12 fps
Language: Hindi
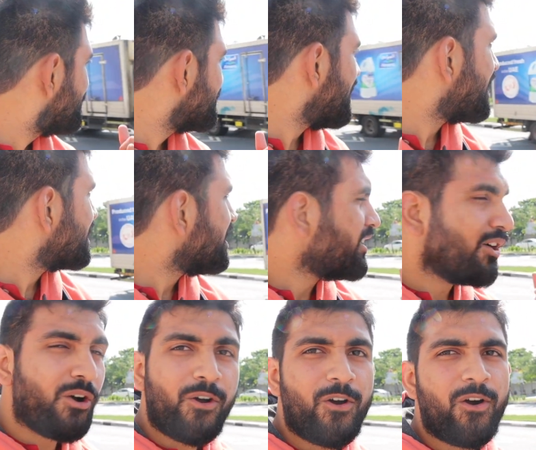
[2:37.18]
तो
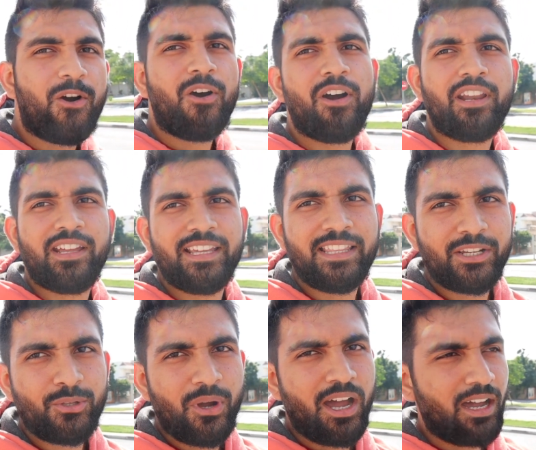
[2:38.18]
करते
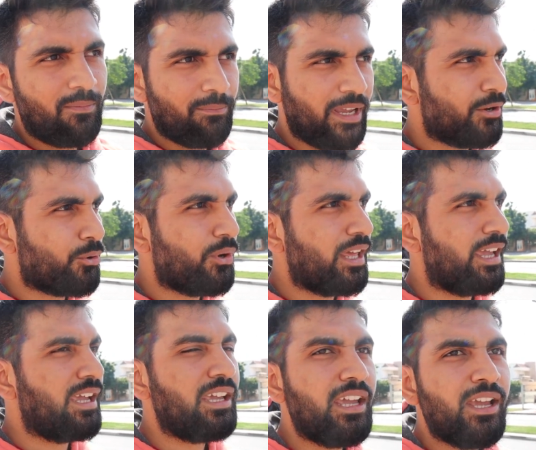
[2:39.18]
इधर तो हाँ मोम रोड
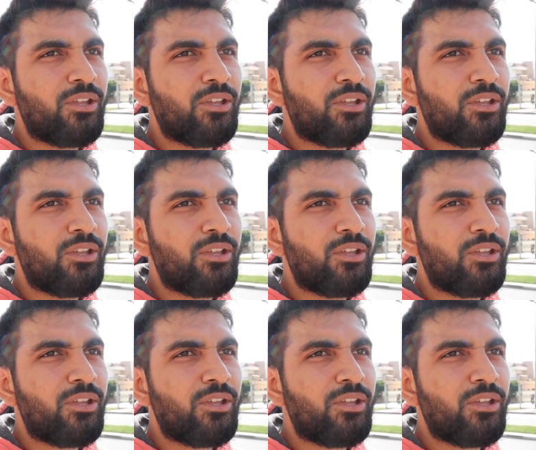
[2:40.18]
है